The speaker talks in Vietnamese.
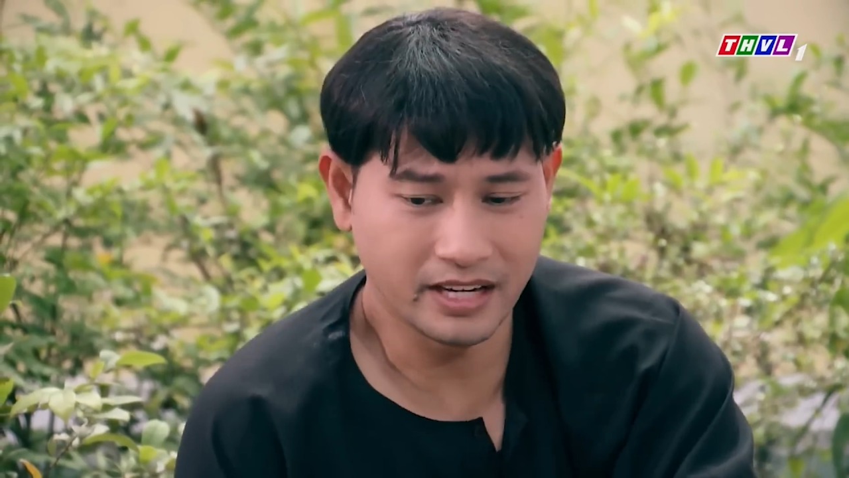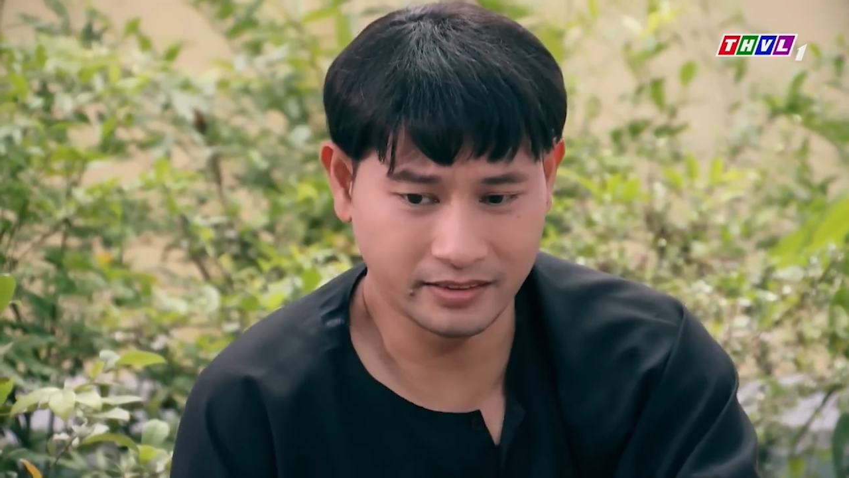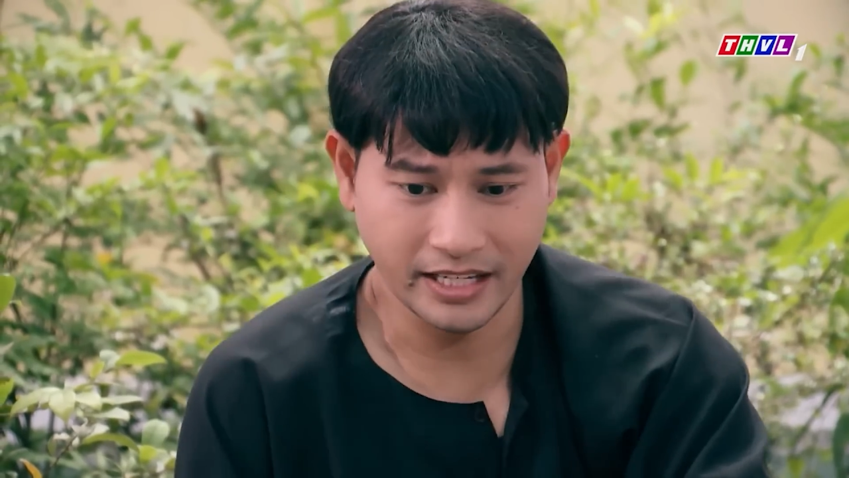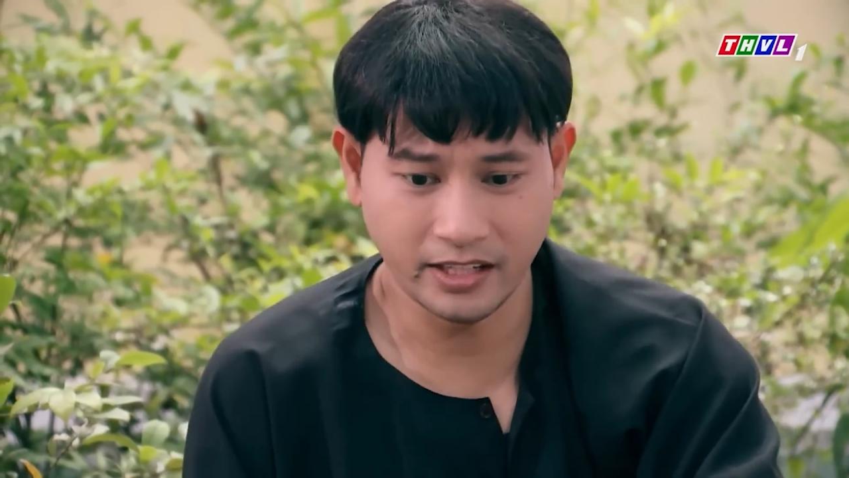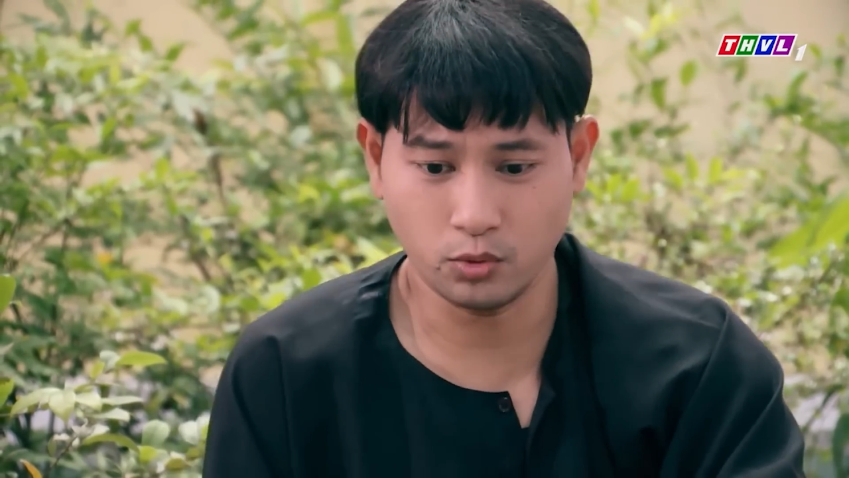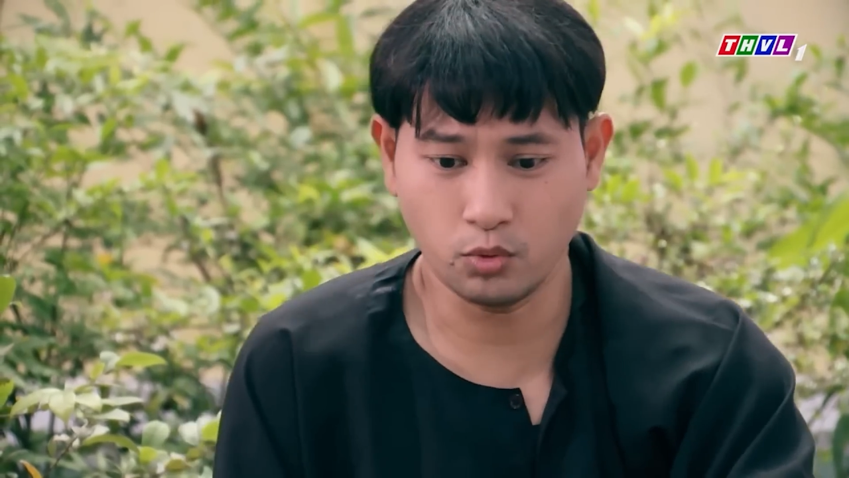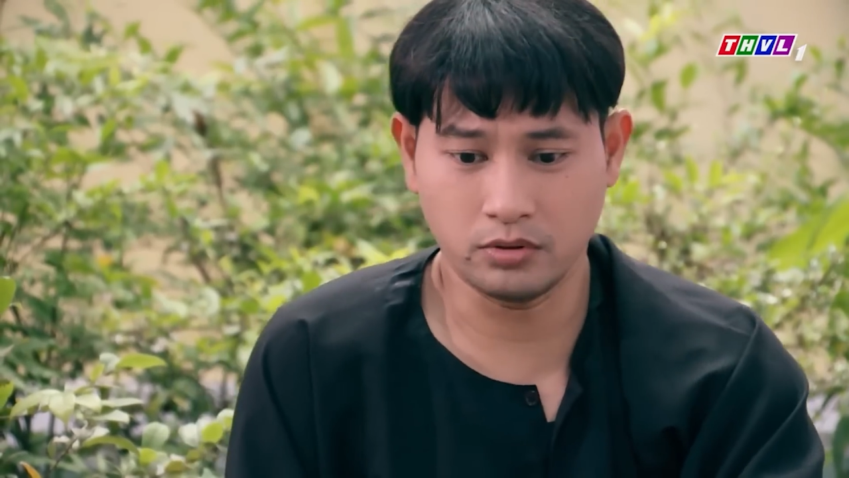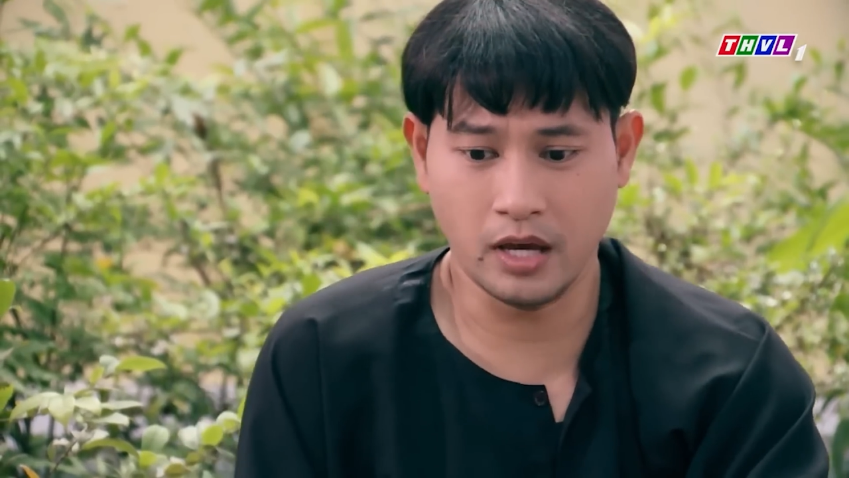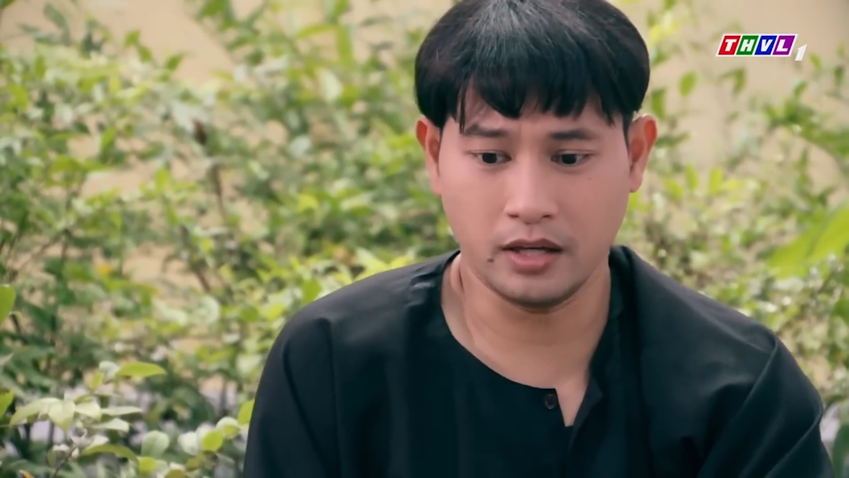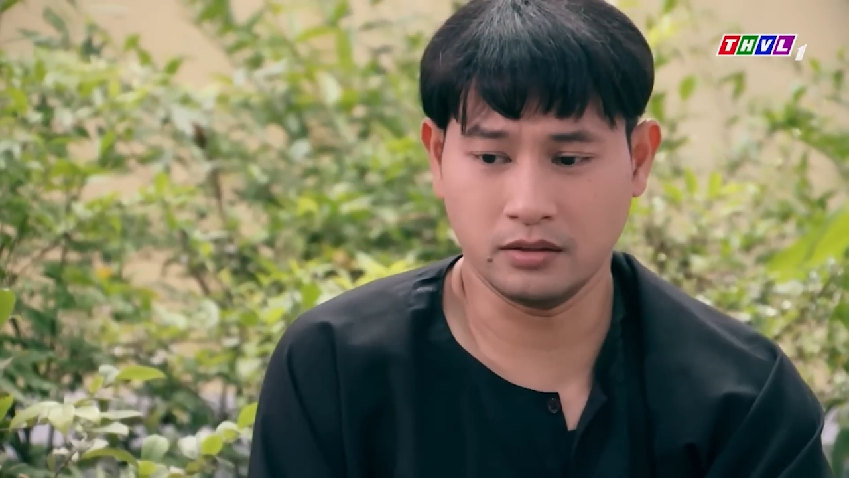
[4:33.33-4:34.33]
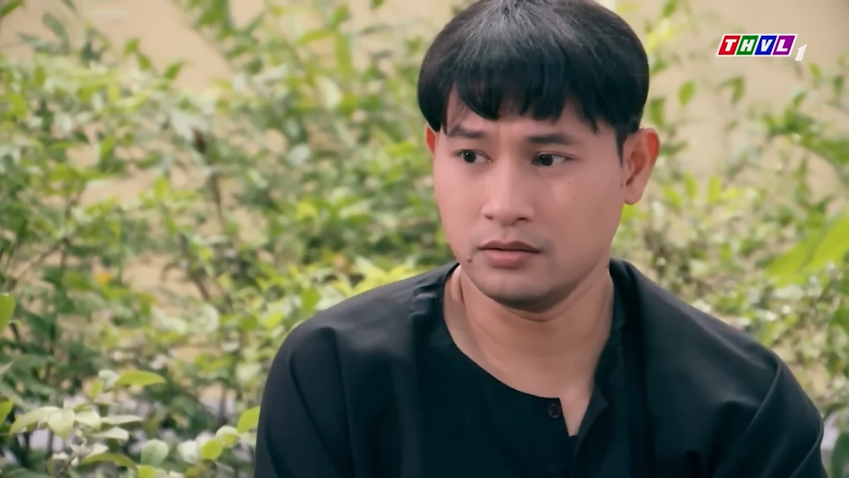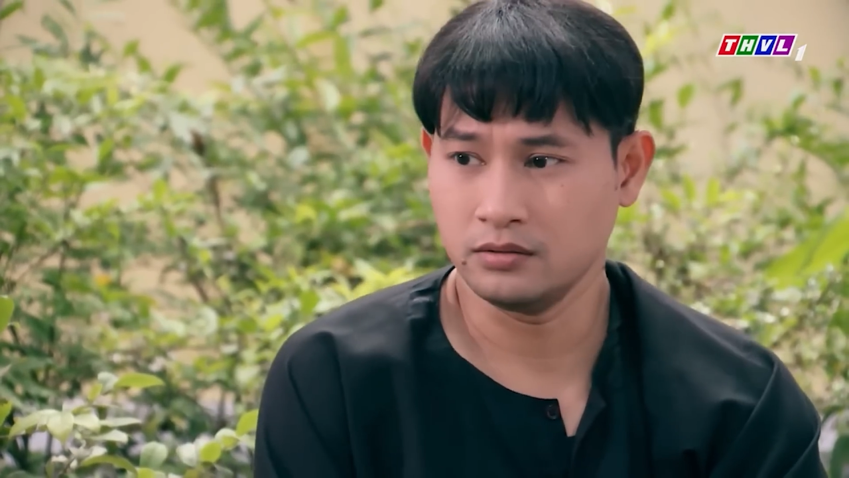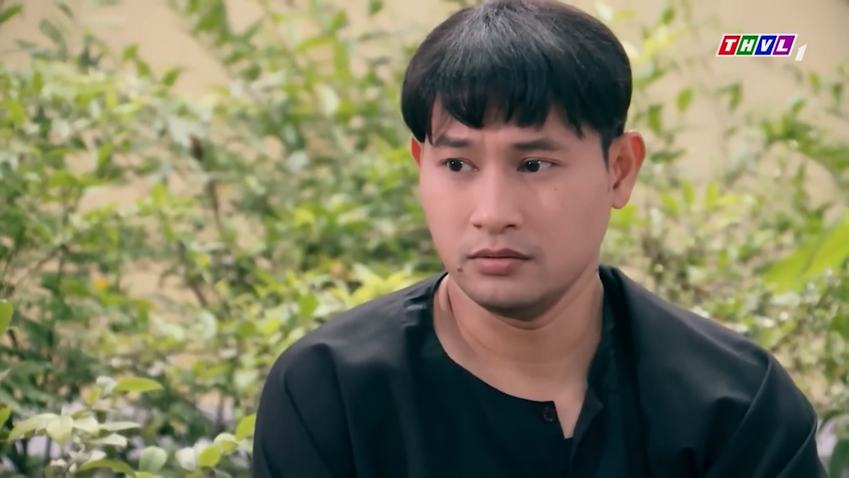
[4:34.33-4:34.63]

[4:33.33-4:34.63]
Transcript: anh vậy rồi về